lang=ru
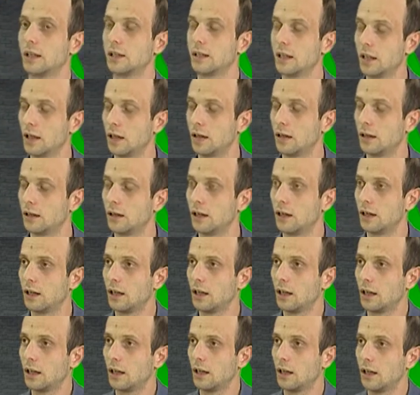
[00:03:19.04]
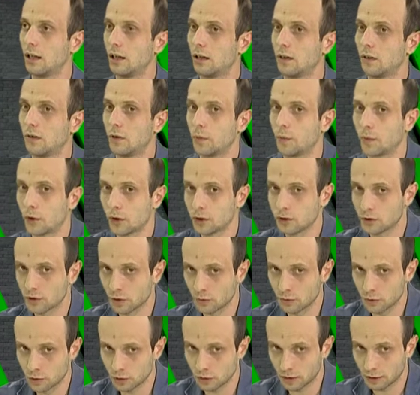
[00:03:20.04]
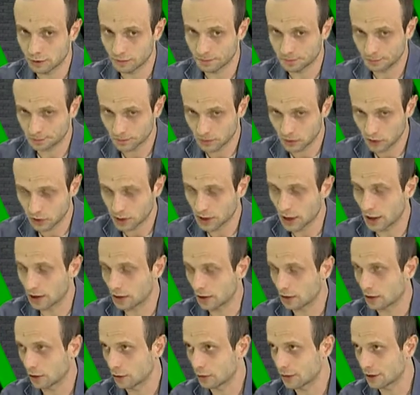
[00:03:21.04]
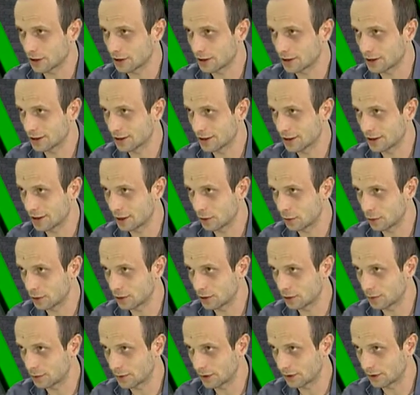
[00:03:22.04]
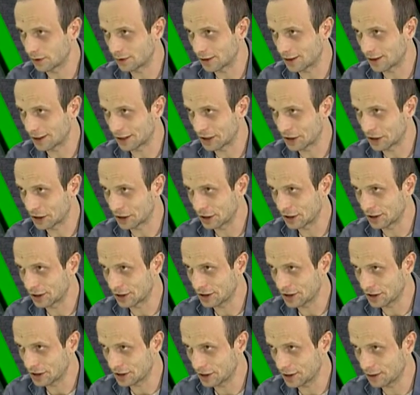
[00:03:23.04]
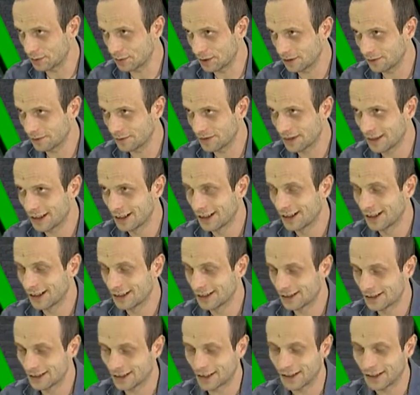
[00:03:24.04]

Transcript: Да. А, вопрос в том, что вы знаете, как у нас э, работает правоохранительная система. Ну, догадываюсь.